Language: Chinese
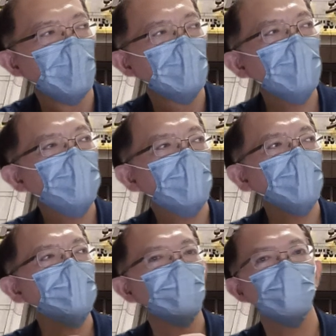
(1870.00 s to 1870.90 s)
那
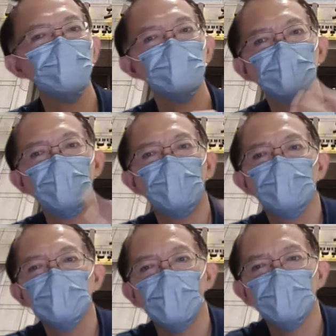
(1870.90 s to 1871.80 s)
保险公司当然都
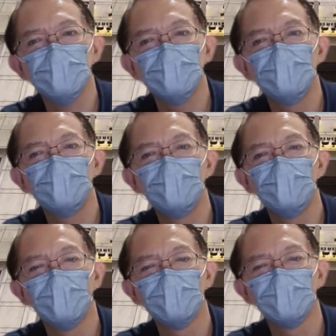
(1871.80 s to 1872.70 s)
是长期利率
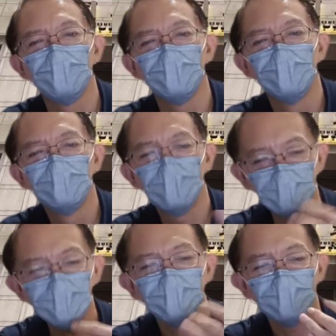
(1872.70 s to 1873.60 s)
啊，对不对？
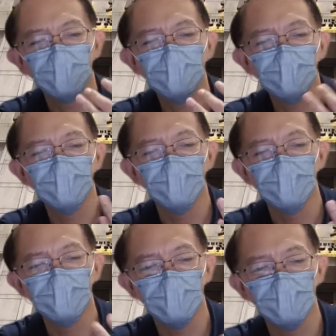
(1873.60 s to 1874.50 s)
保险公司的钱
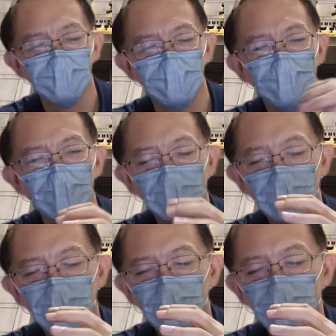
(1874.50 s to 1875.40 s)
是长期利率，
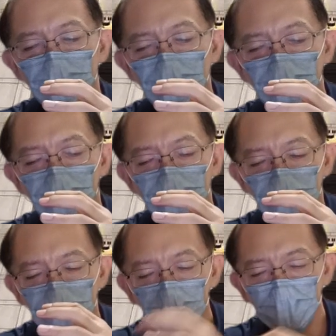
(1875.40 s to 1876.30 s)
把
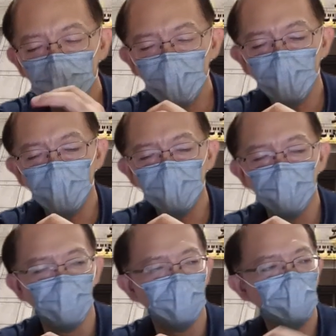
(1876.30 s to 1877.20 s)
银行借来的
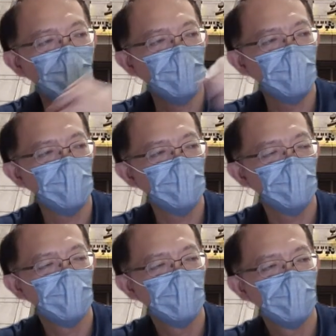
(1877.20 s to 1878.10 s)
钱呢去买保险，
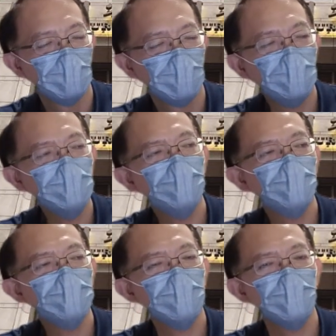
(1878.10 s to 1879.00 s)
保险
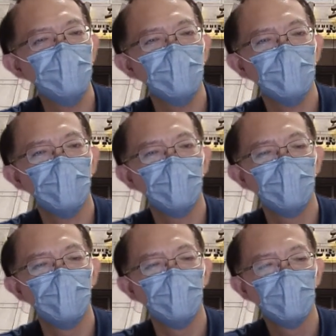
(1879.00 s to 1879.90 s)
公司给你比较高的利
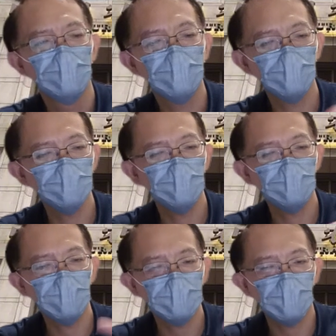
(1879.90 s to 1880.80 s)
率，这中间的
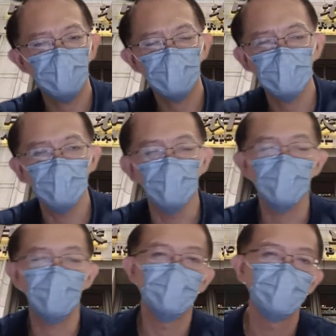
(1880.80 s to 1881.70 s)
价差就是你赚的。